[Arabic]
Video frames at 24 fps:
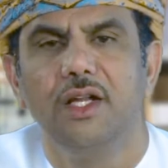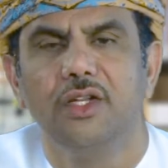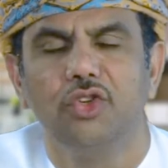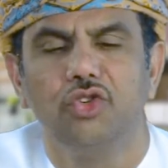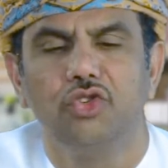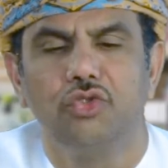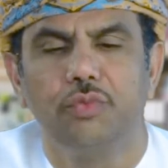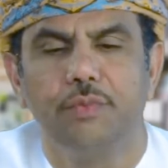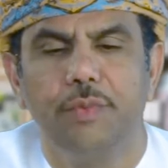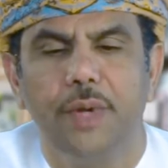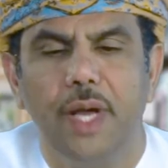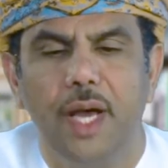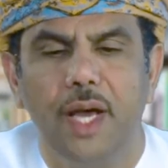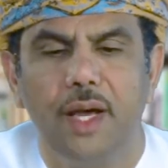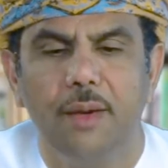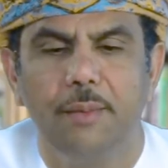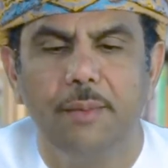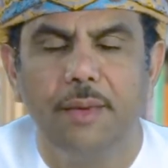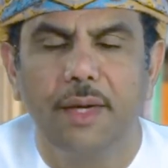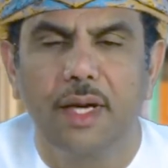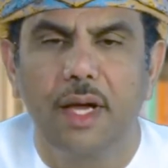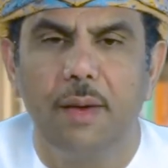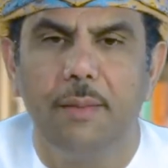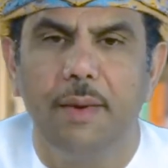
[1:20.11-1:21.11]
تصبح
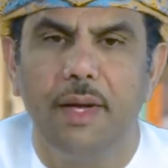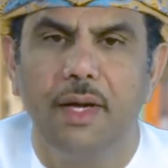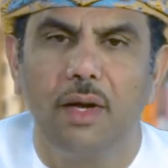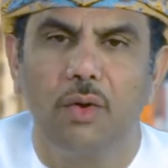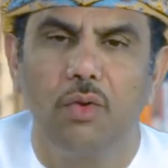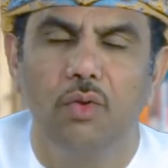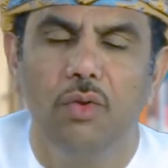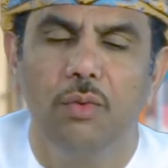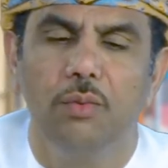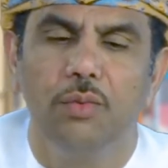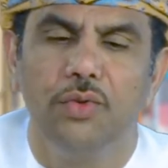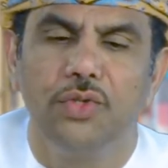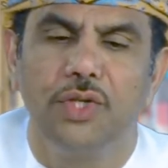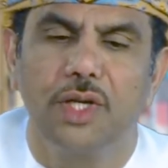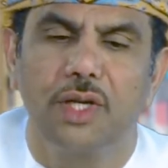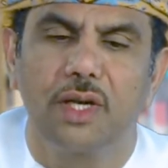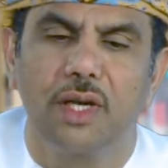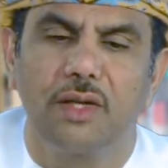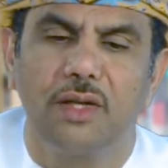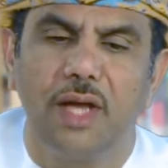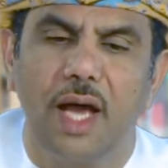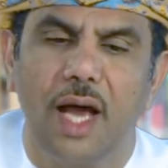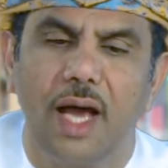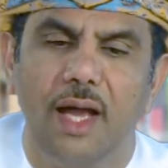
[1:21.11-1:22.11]
كما نقول
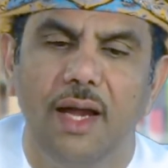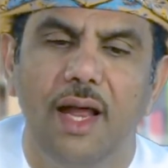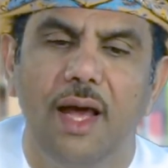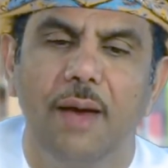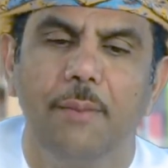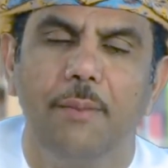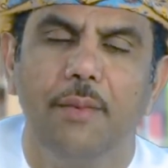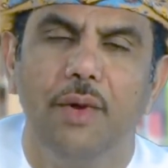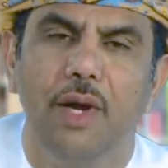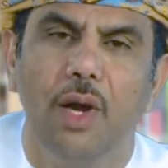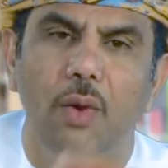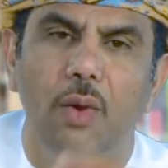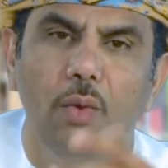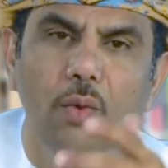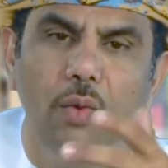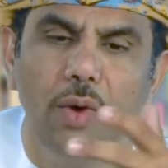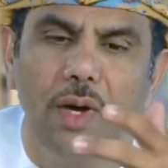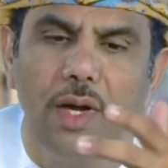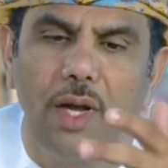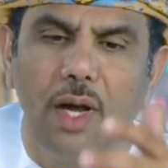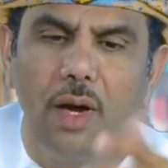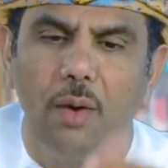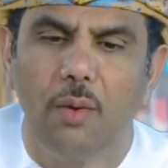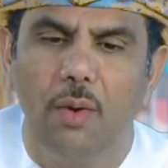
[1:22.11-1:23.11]
مجرد احلام
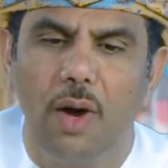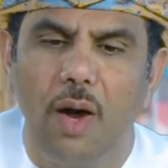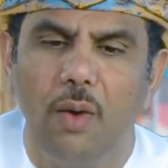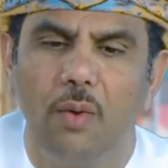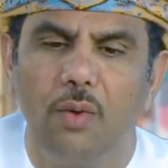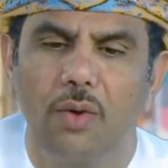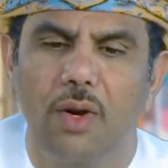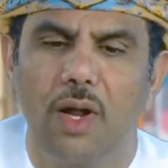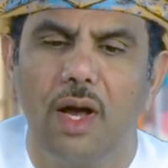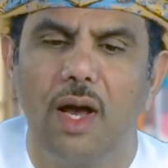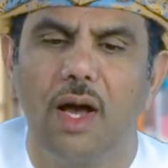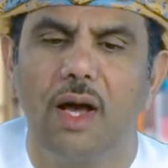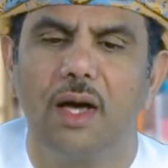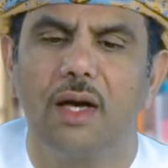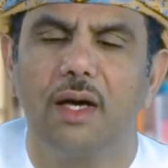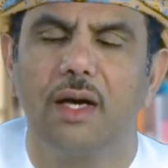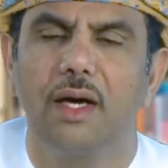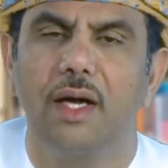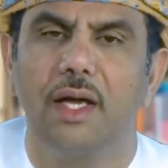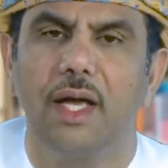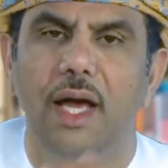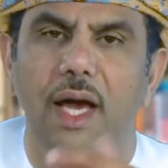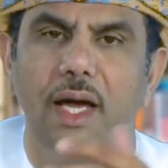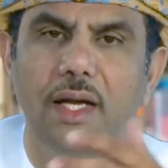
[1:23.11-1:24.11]
ملونه واوراق
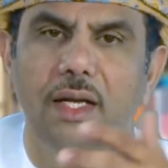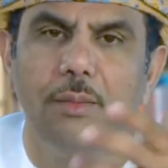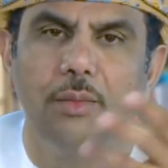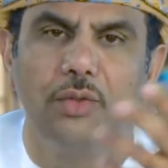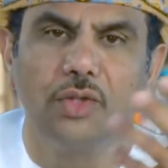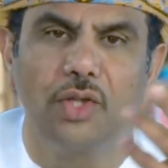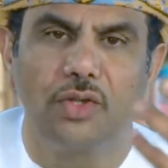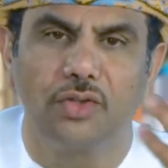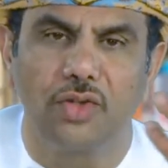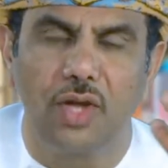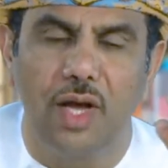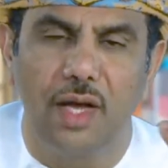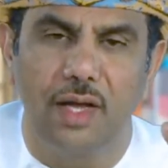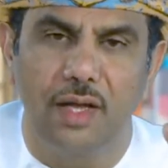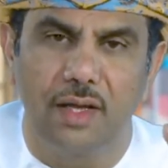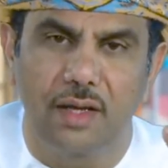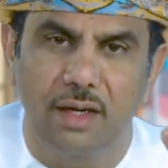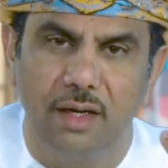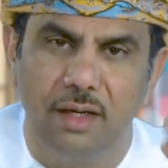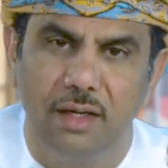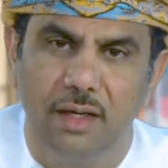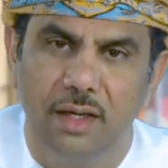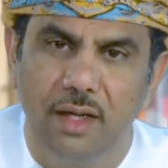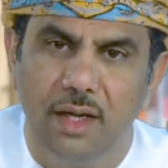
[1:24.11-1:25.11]
يعني
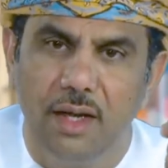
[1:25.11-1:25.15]
متطايره